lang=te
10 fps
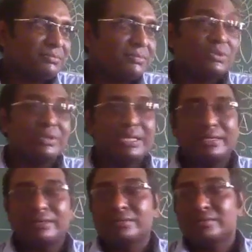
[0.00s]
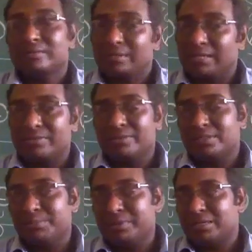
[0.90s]
ఇప్పుడు ఉన్నాయి లో
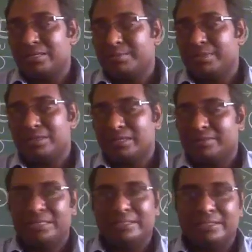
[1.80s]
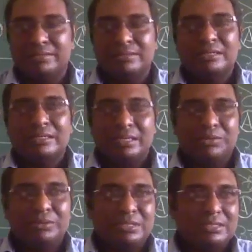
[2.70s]
చెప్పాను అర్థం మీకు అర్థమైంది
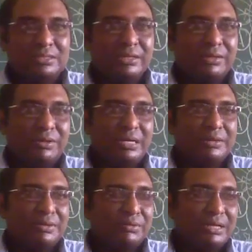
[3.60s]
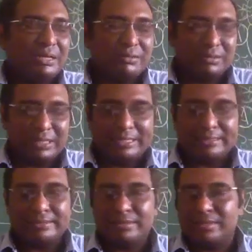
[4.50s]
ఏవో చిన్న చిన్న డౌట్లు ఏమైనా ఉన్నాయనుకోండి
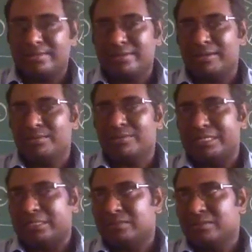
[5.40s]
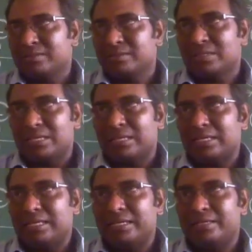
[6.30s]
డిస్కషన్ చేశారు అనుకోండి ఆ
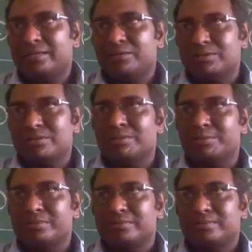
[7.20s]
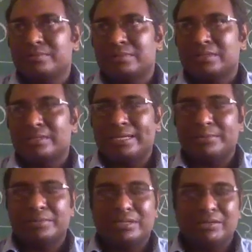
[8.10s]
క్లారిటీ వస్తుంది
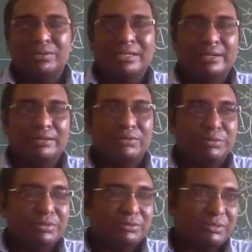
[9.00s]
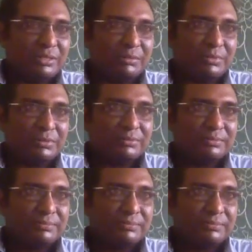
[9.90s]
లేకపోతే ఆ డౌట్ అలా ఉండిపోతుంటది అనమాట